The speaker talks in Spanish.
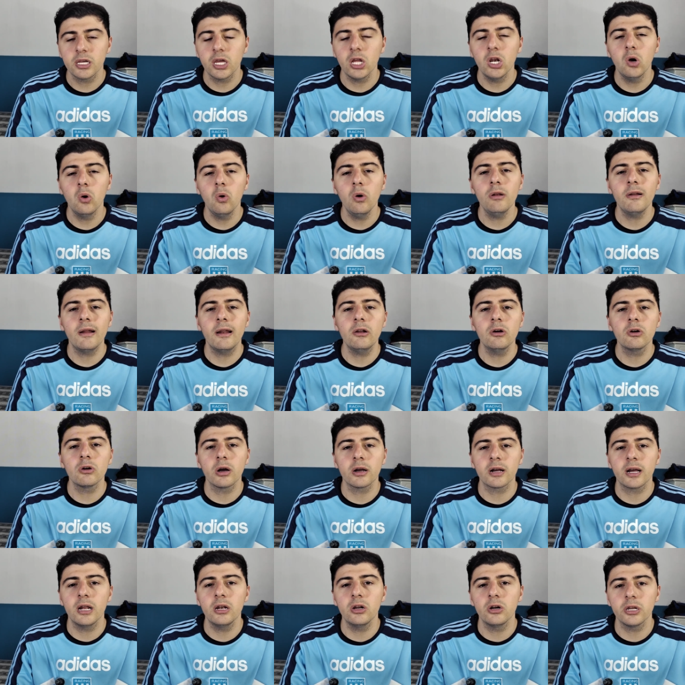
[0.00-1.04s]
que lo vuelva
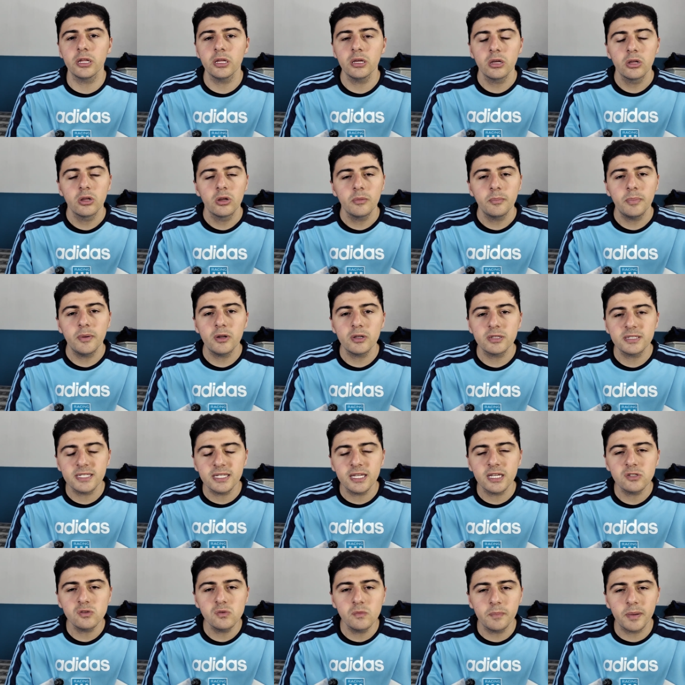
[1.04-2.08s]
loco Scaloni, pero
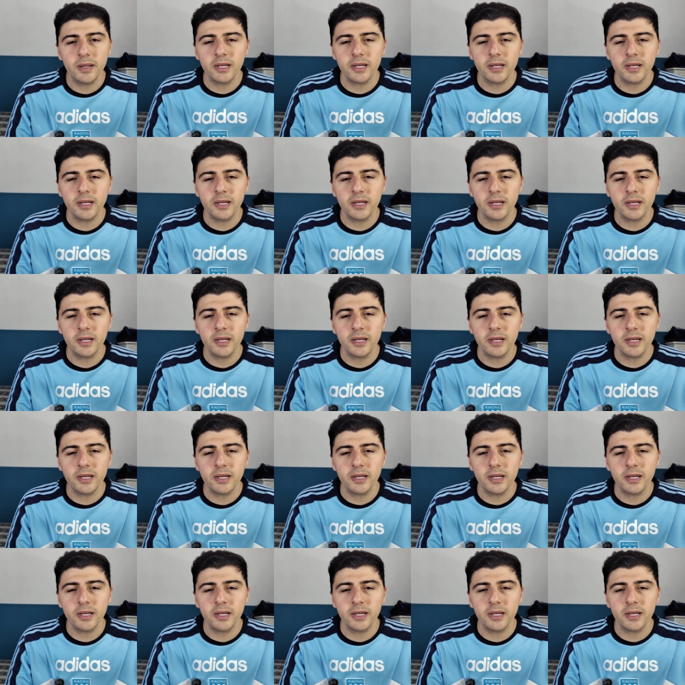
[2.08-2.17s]
sí que es